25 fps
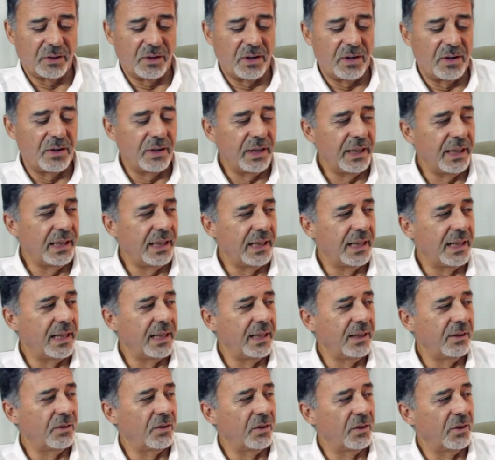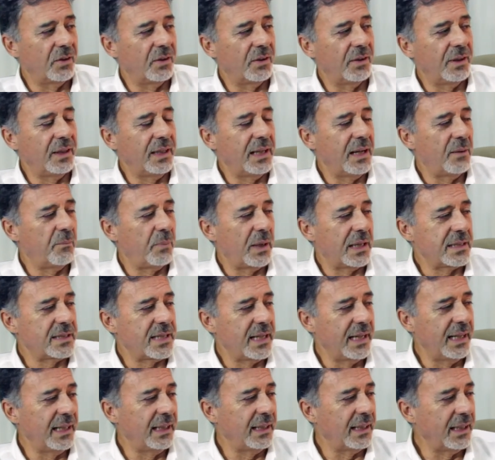la orina y todo, y la
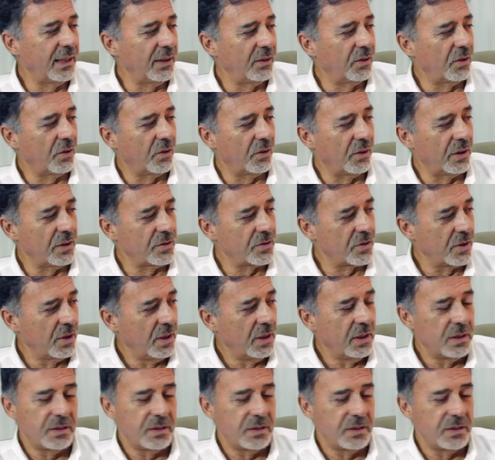placenta y todo eso.